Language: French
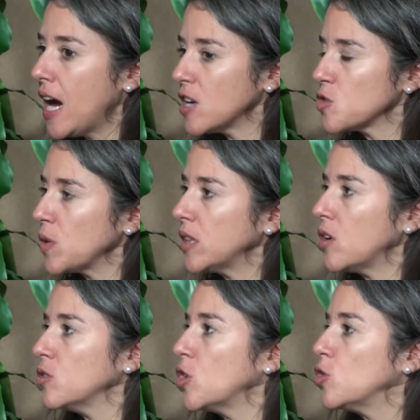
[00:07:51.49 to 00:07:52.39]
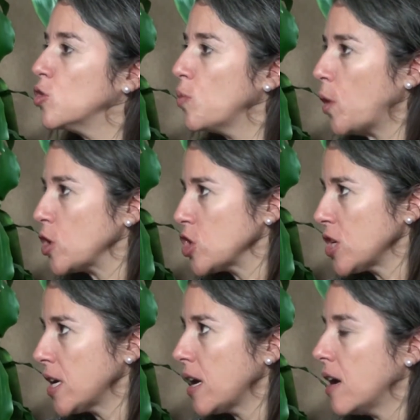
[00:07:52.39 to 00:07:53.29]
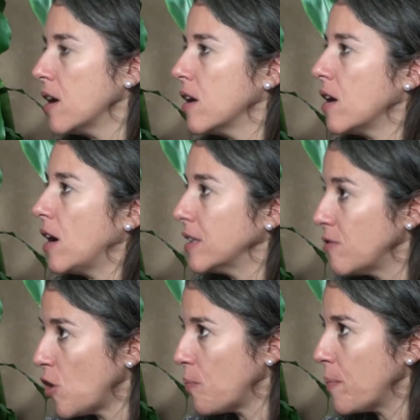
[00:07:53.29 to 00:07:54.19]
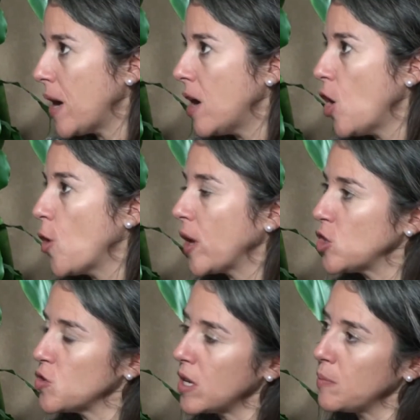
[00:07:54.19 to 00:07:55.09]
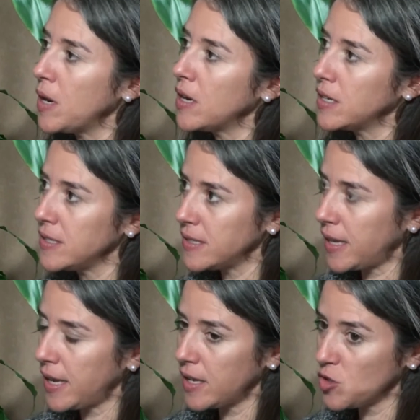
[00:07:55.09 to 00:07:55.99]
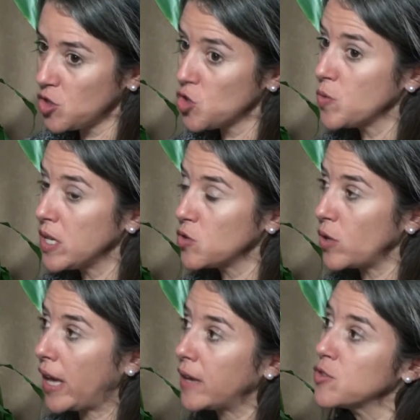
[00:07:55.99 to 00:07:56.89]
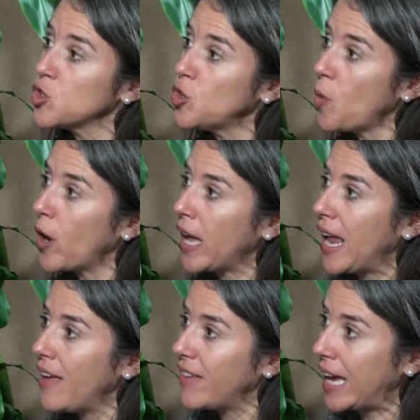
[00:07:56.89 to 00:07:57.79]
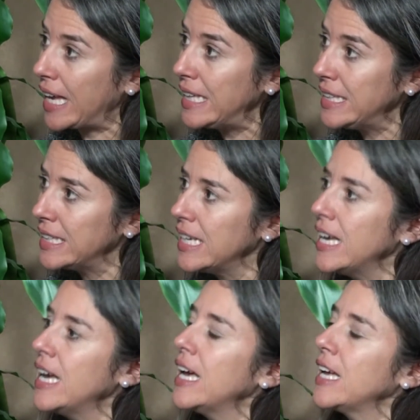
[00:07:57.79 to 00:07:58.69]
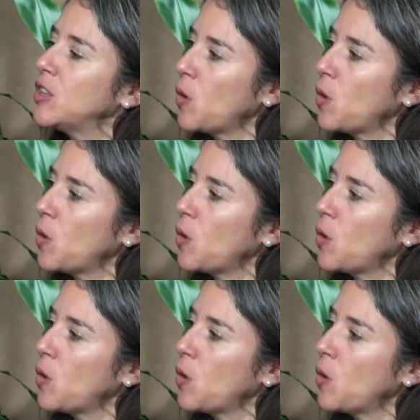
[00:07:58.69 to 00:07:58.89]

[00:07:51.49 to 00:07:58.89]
Ensuite, on a deux projets euh, en développement. Un actuellement qui serait situé sur la rive sud de Montréal, à Varennes. Oui.